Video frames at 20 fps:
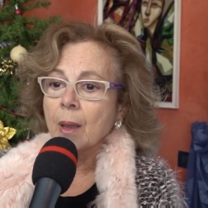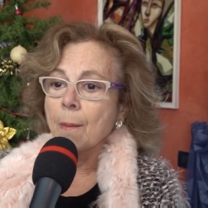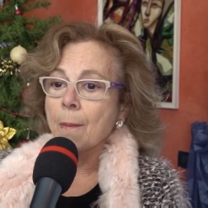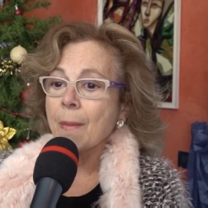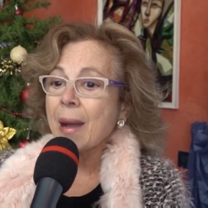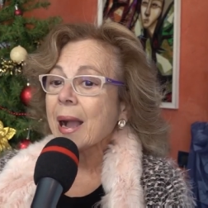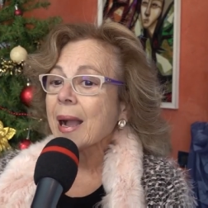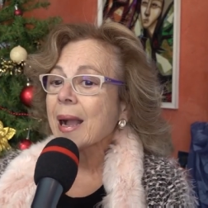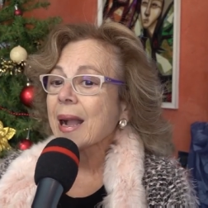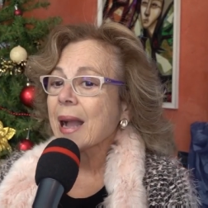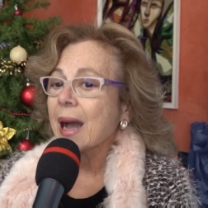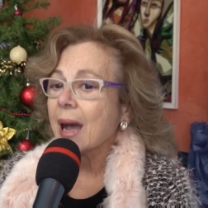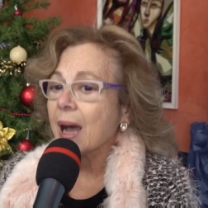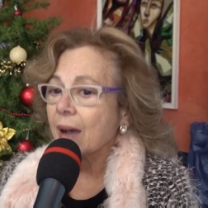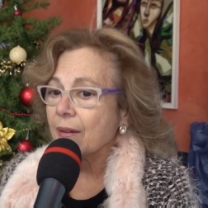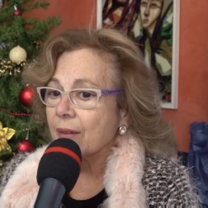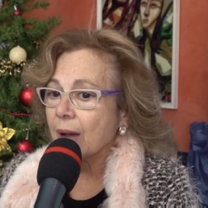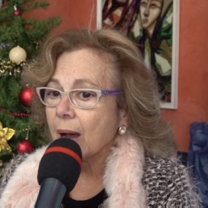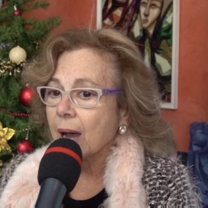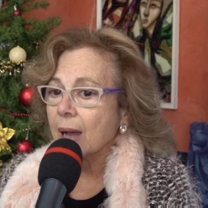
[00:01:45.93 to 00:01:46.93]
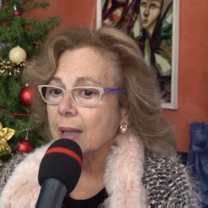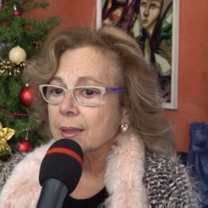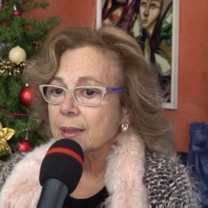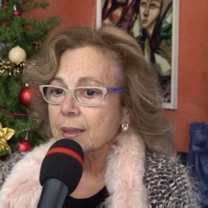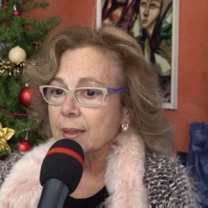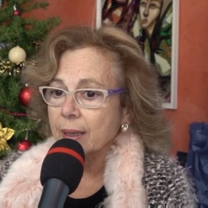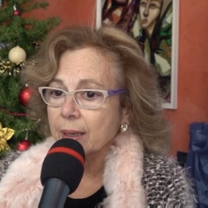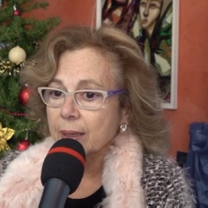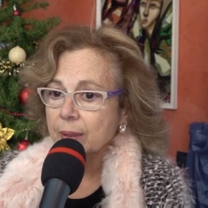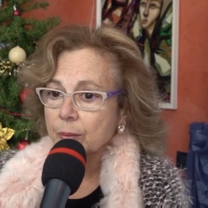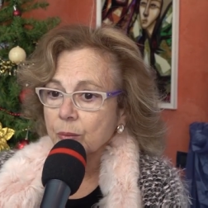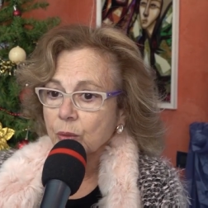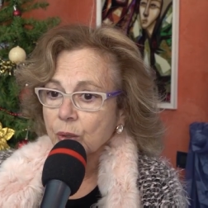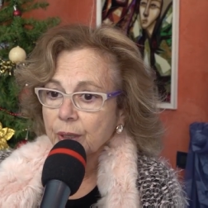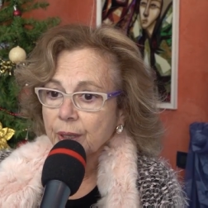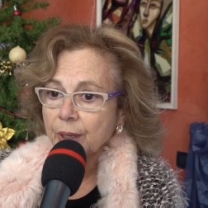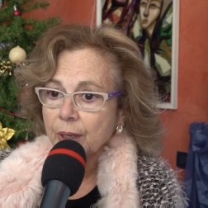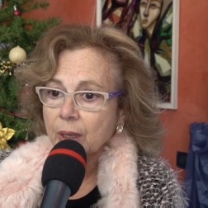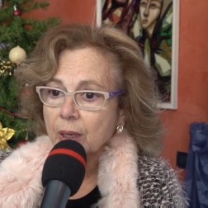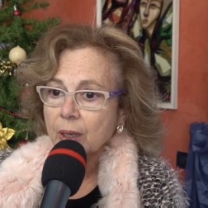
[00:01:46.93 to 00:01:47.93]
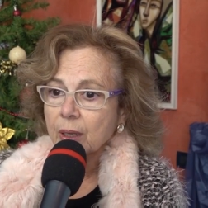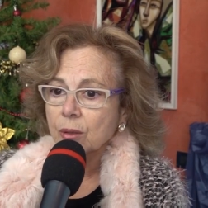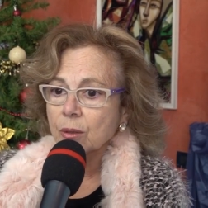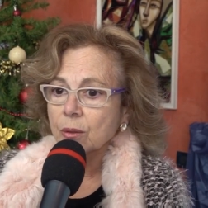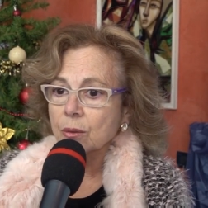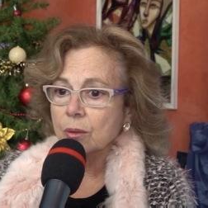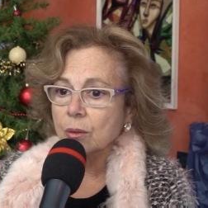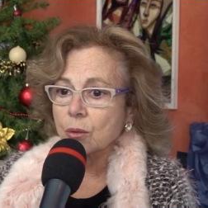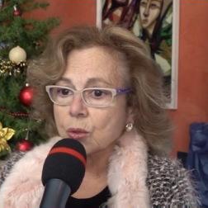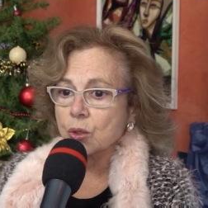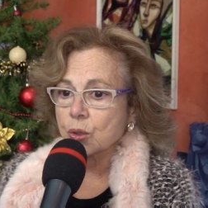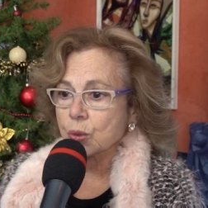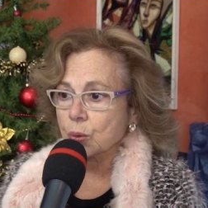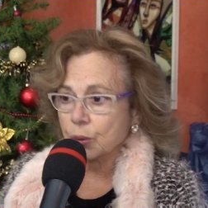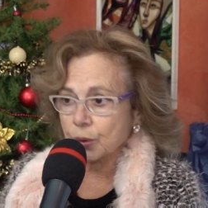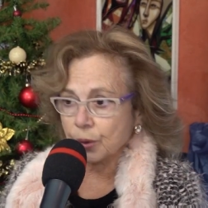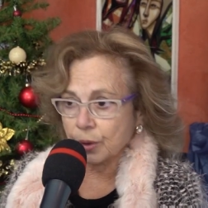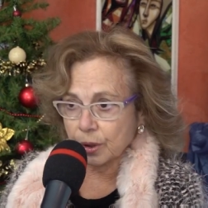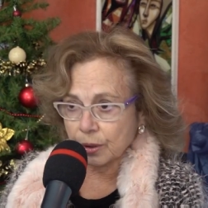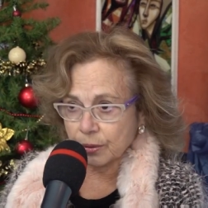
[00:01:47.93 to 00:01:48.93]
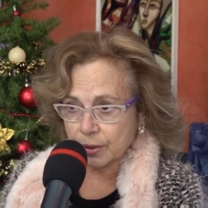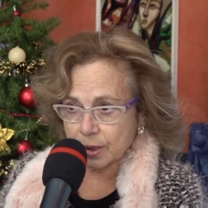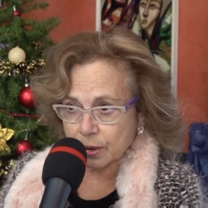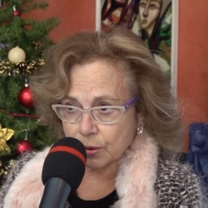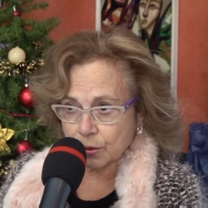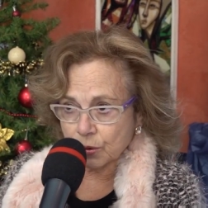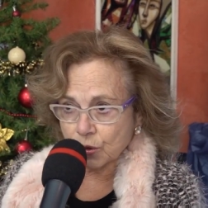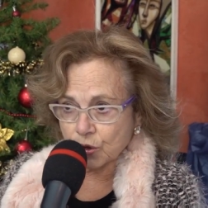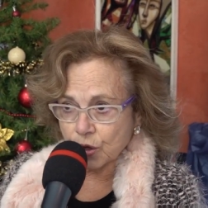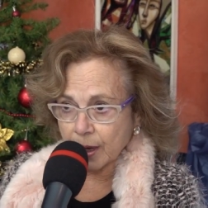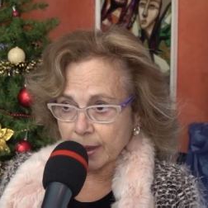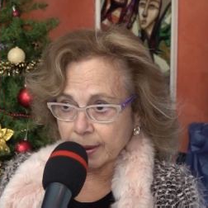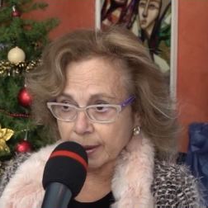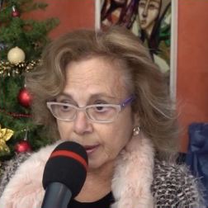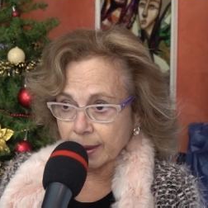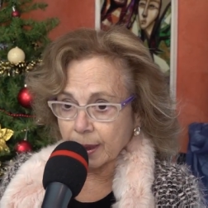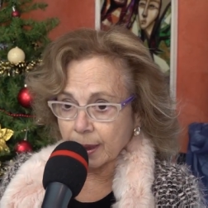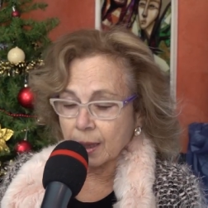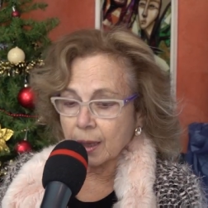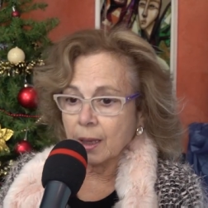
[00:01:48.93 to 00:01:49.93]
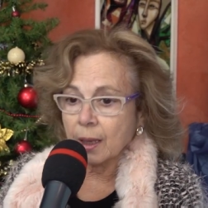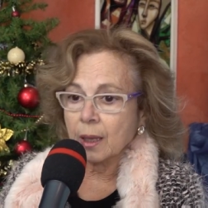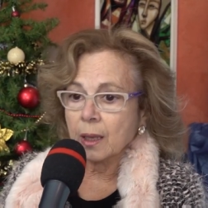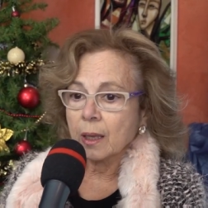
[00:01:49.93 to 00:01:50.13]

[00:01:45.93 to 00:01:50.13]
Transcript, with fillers: mancava a Termoli uno studio di questo genere